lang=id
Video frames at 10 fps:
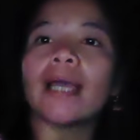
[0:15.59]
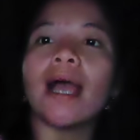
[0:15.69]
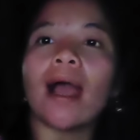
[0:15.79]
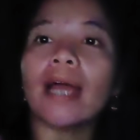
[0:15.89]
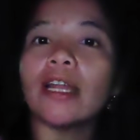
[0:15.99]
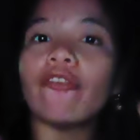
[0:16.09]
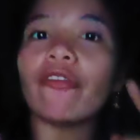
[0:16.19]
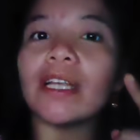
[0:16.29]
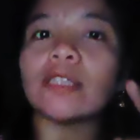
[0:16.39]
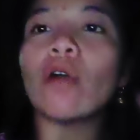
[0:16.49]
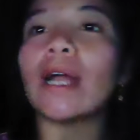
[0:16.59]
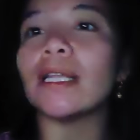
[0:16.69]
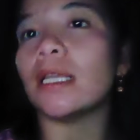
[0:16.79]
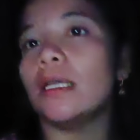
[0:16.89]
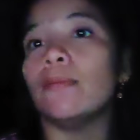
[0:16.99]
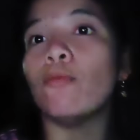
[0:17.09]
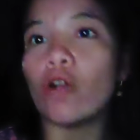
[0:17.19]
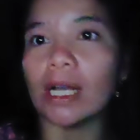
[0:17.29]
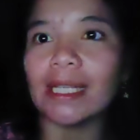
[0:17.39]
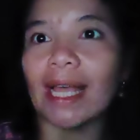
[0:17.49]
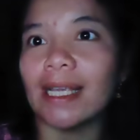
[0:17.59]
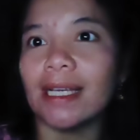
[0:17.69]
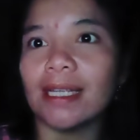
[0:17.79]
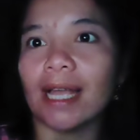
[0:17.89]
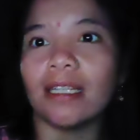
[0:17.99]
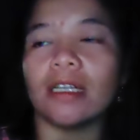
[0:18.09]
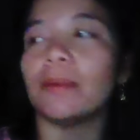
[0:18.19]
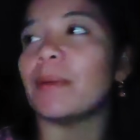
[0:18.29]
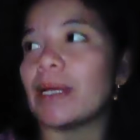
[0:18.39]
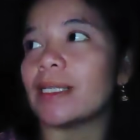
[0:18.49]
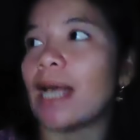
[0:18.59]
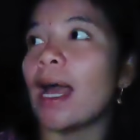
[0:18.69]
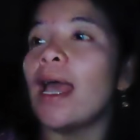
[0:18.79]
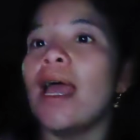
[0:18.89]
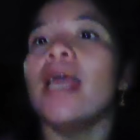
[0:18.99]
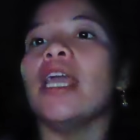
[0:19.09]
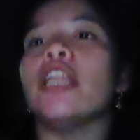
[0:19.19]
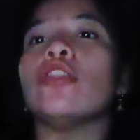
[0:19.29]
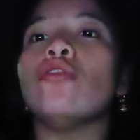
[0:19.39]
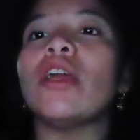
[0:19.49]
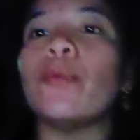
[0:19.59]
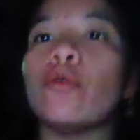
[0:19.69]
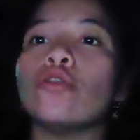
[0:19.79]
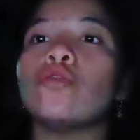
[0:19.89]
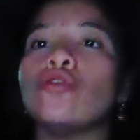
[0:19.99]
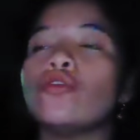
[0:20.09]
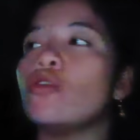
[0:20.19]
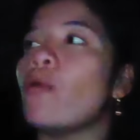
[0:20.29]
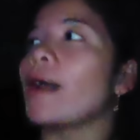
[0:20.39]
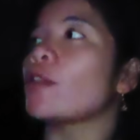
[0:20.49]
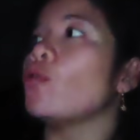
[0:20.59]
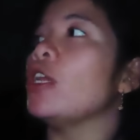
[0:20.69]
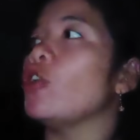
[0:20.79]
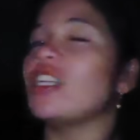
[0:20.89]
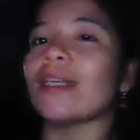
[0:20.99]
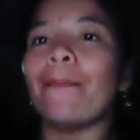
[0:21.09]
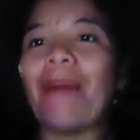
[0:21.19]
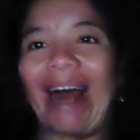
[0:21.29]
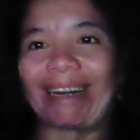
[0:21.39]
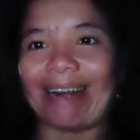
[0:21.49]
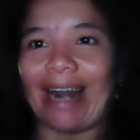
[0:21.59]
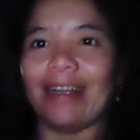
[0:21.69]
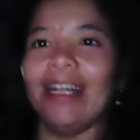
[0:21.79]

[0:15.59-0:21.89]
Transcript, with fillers: Yang ada flash tuh hanya di muka saya saja pemirsa. Ini tuh udah pukul 7 waktu Indonesia Barat.